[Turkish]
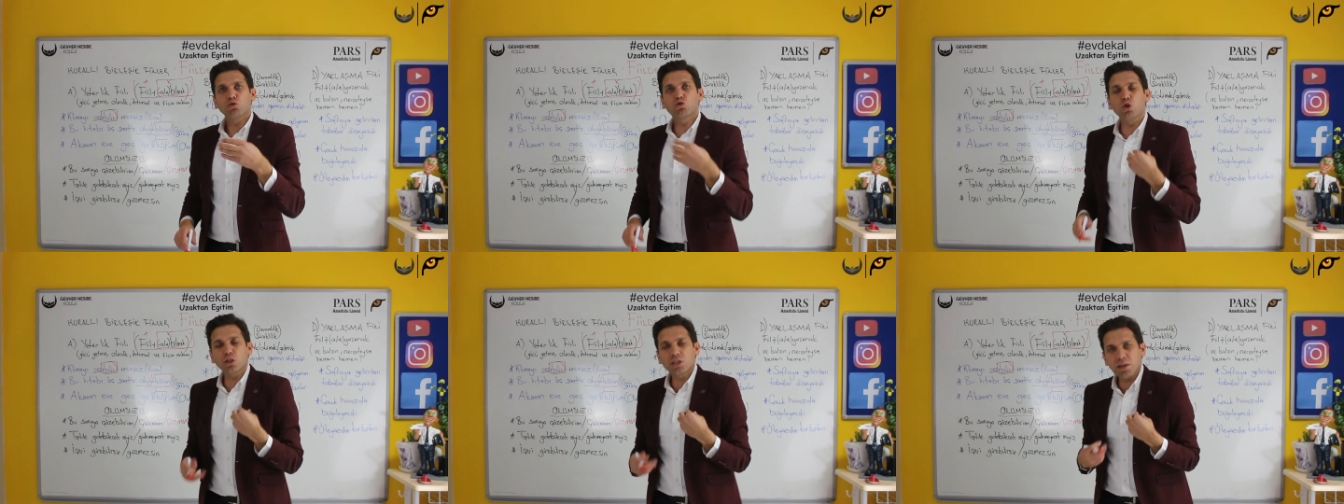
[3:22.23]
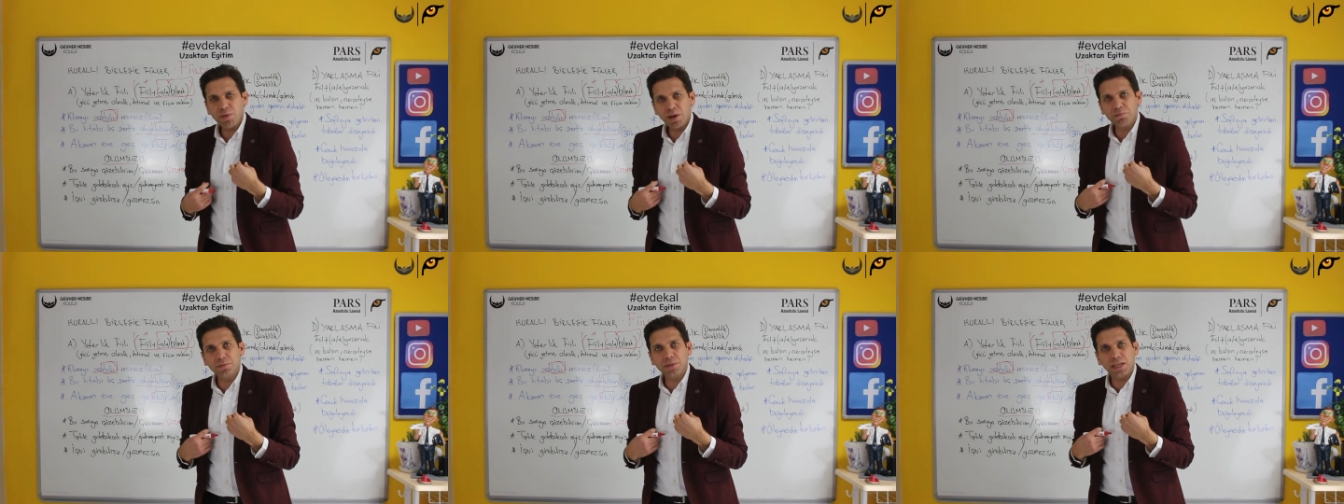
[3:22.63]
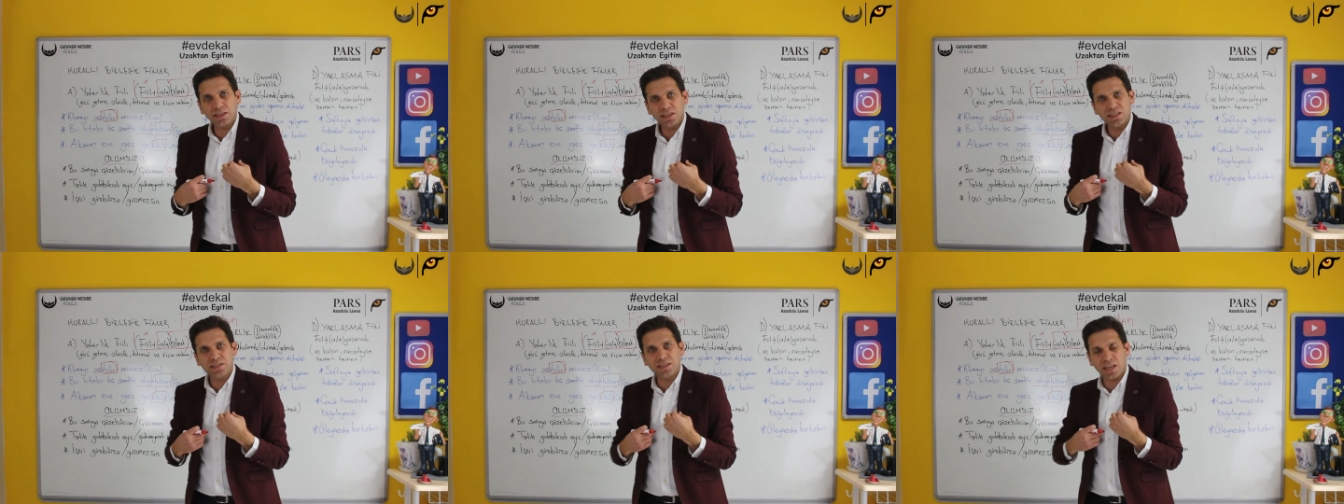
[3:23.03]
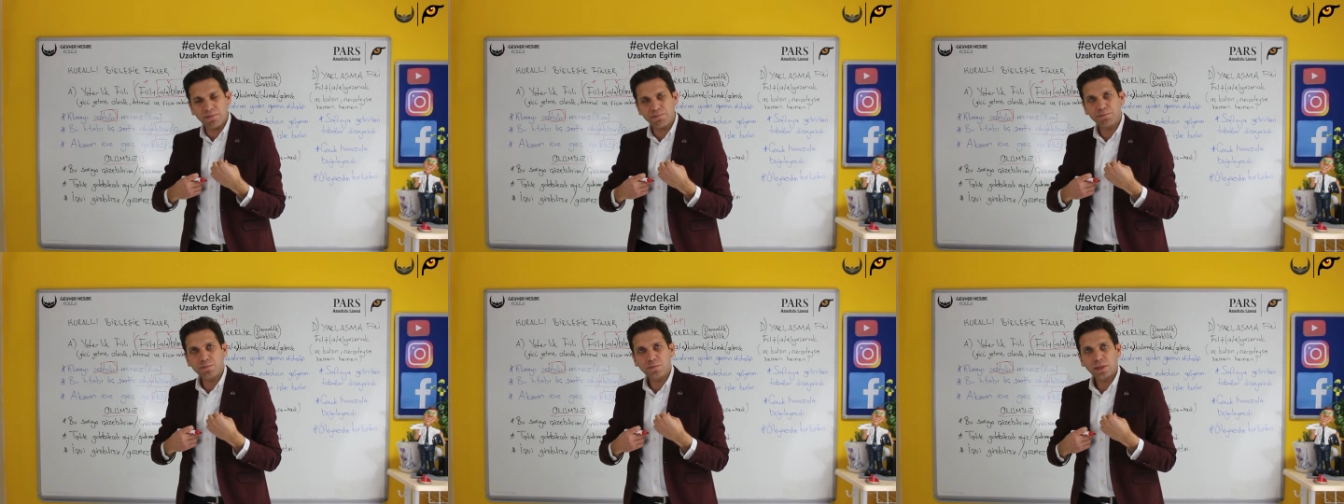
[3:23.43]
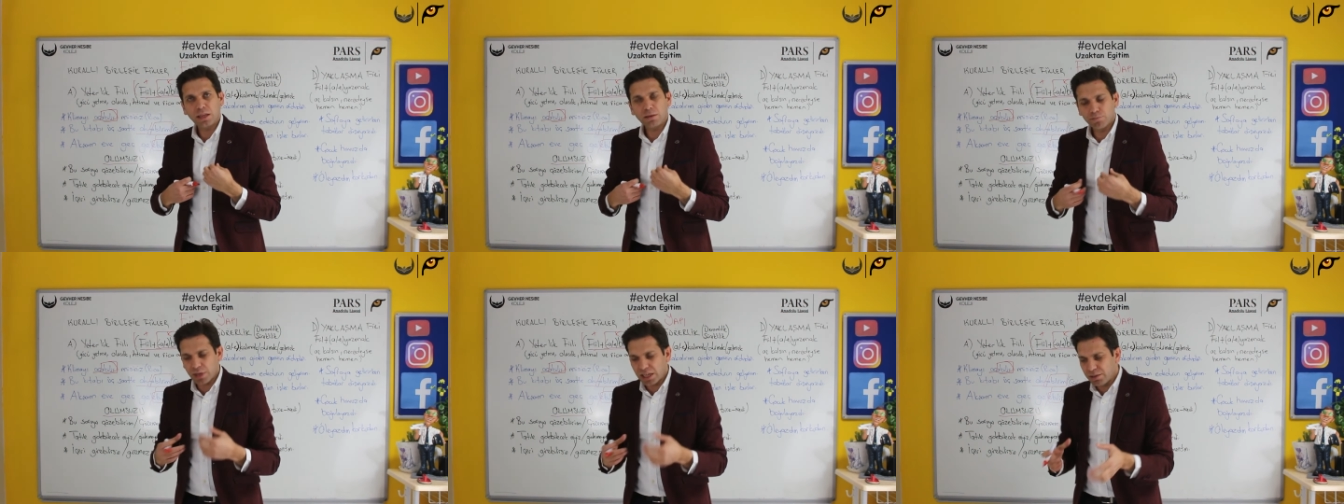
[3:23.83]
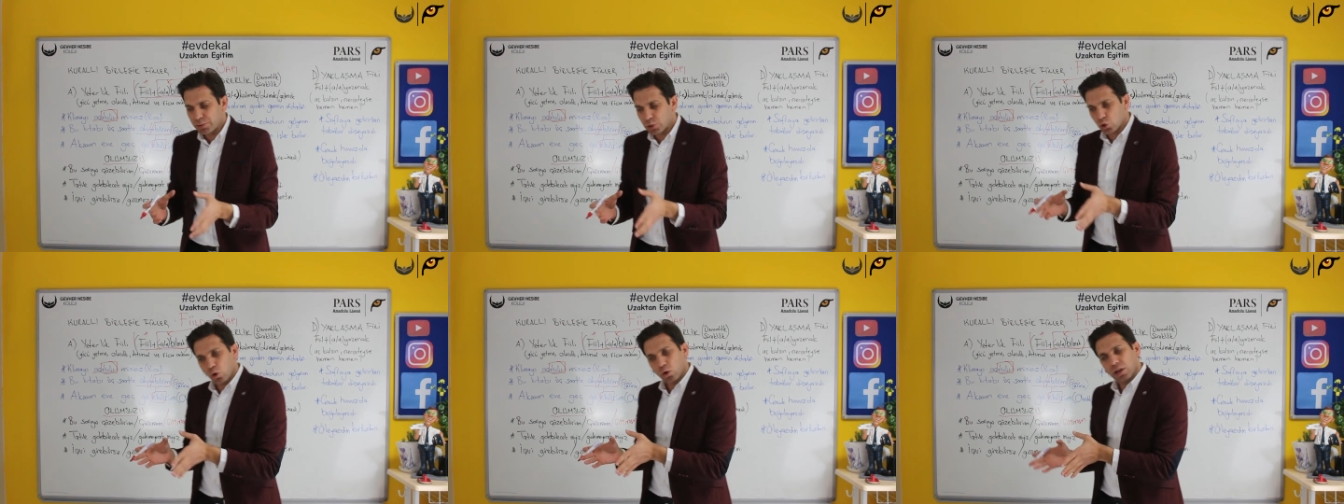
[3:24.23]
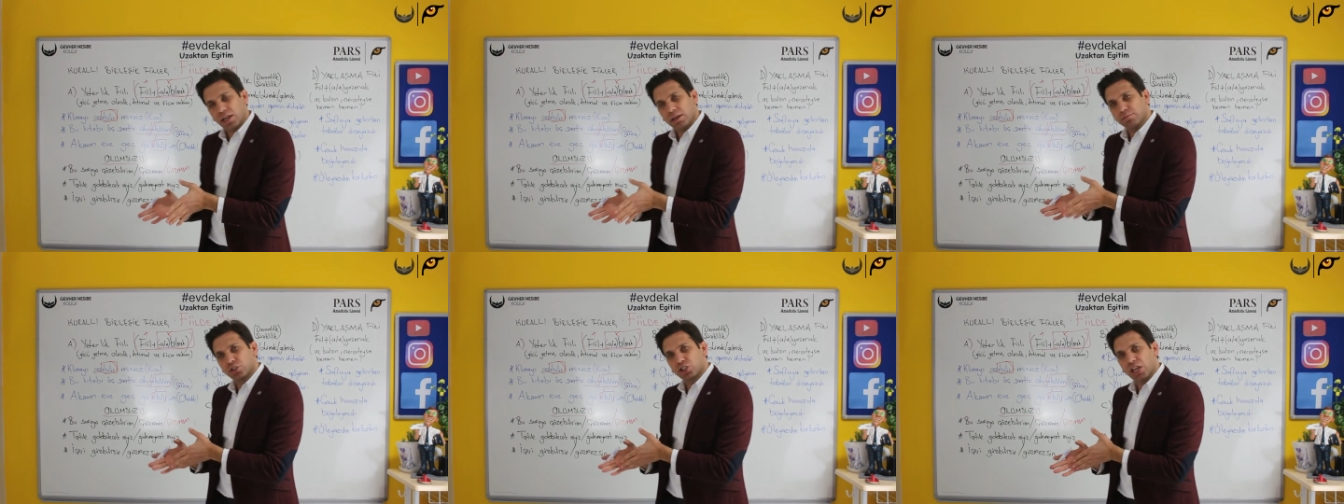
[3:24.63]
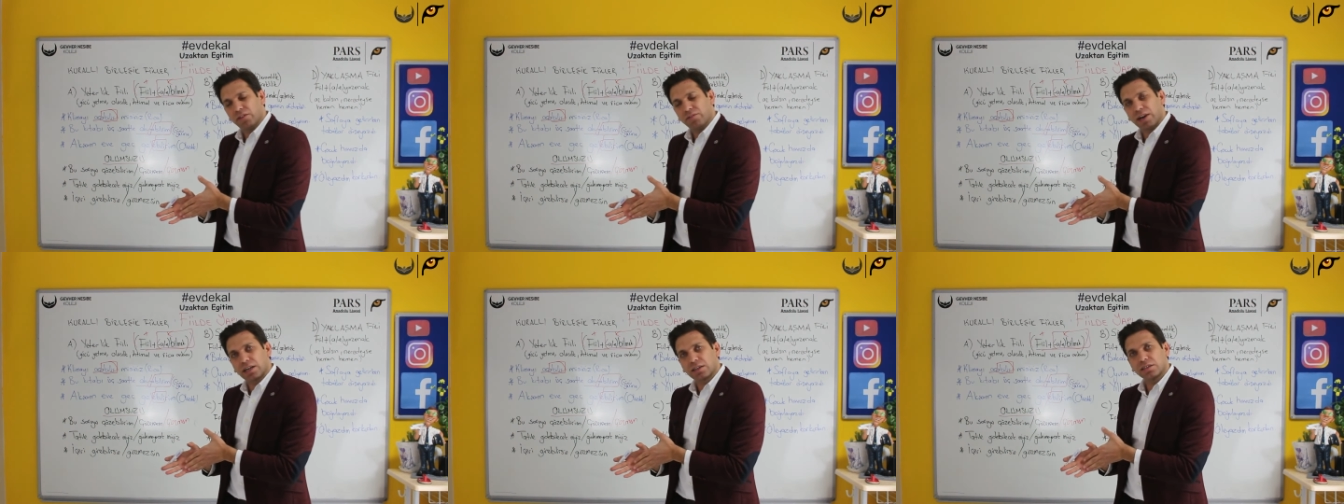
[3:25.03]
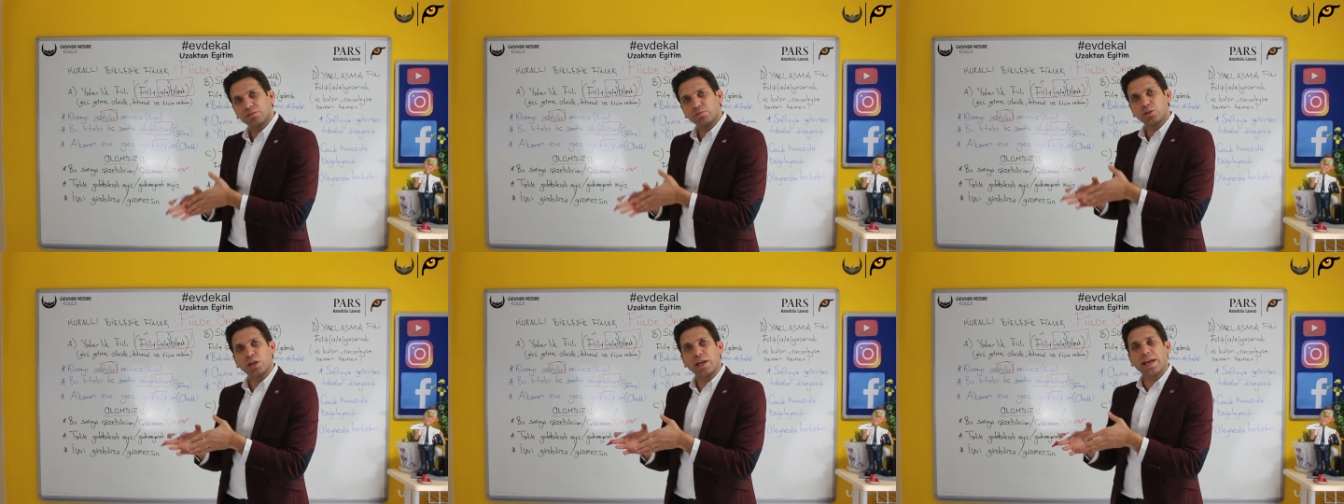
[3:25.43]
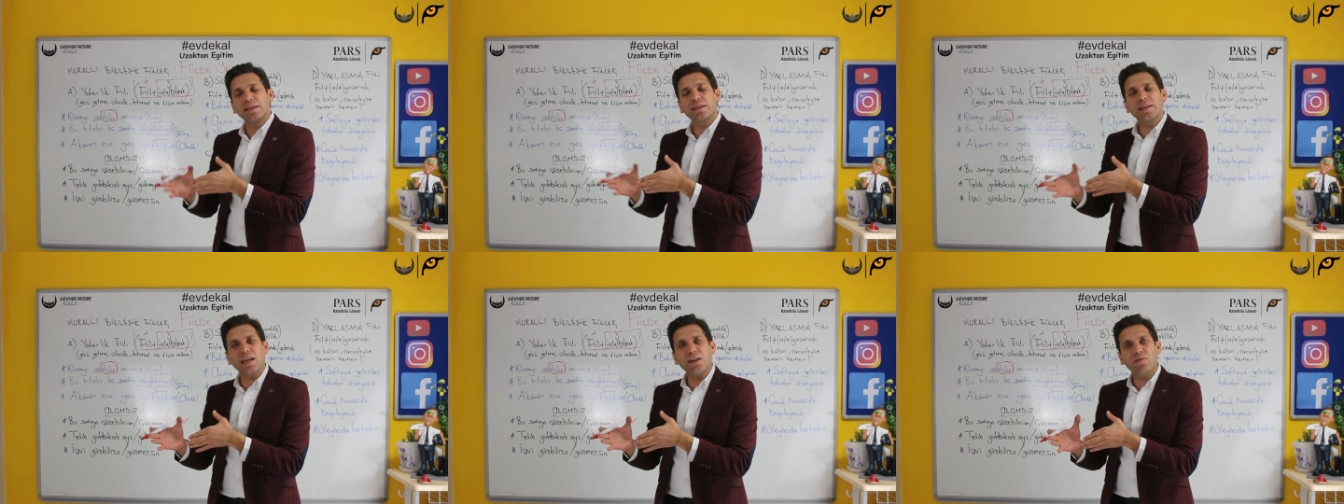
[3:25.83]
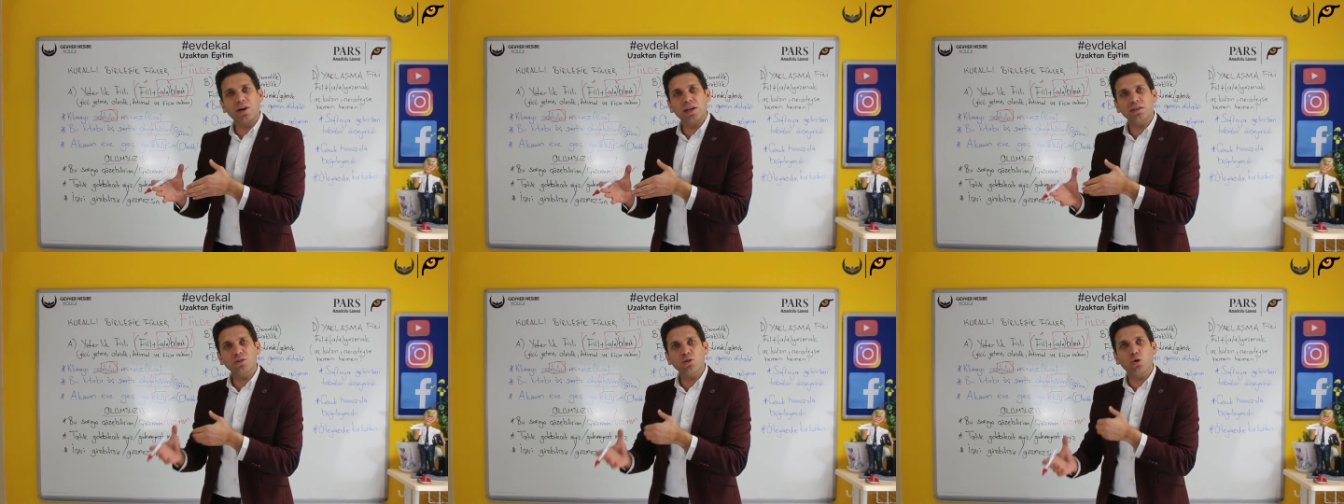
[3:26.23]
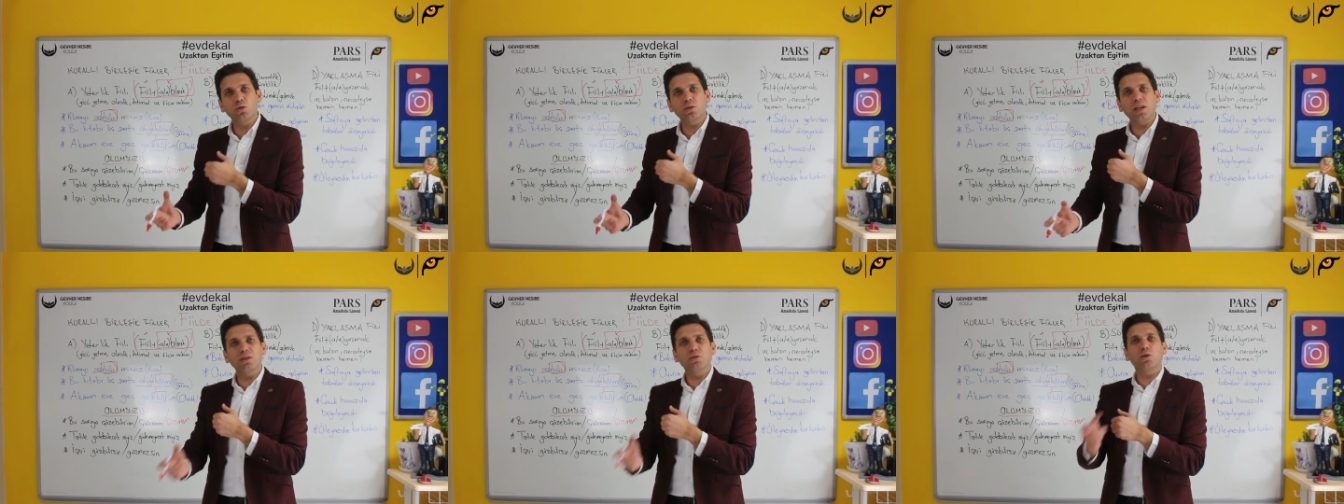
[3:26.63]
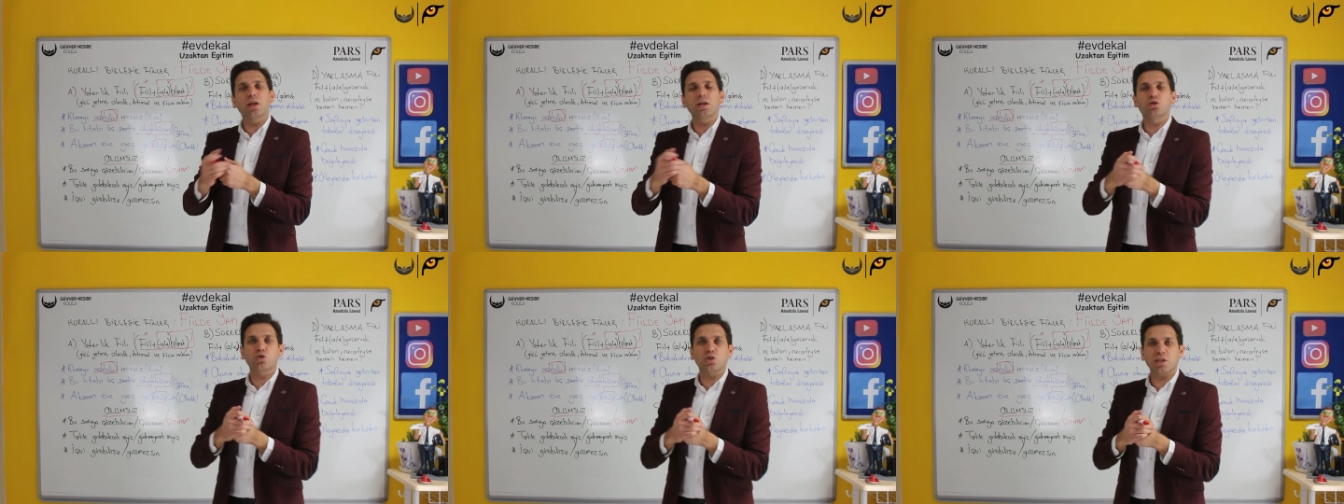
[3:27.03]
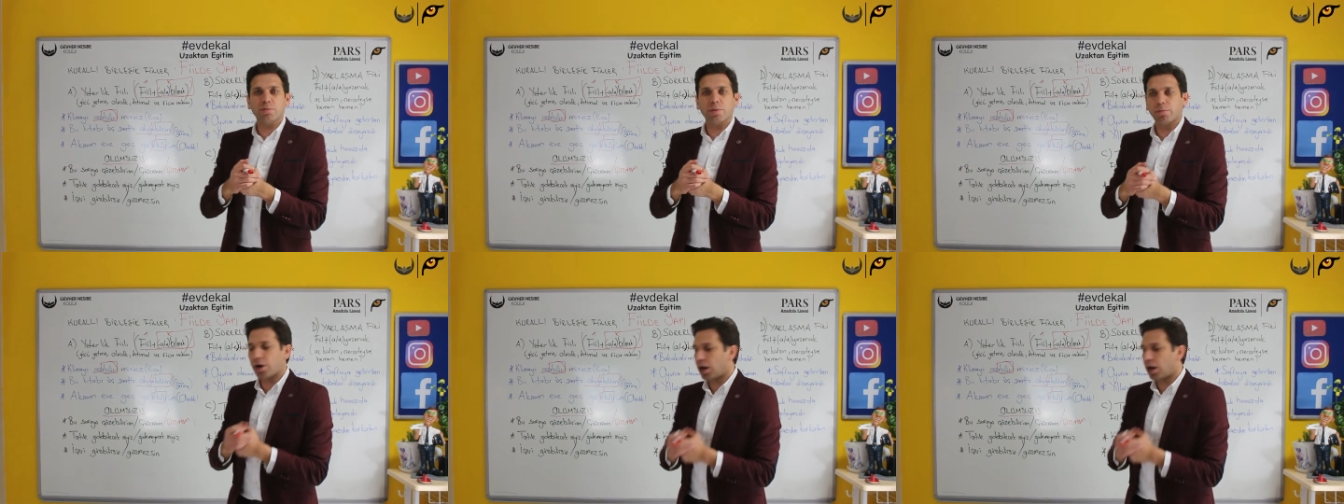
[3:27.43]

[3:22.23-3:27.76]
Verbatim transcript: Çözemem dediysem beni bir zorlayan bir şey vardır, bir engel vardır. Ondan dolayı çözemem.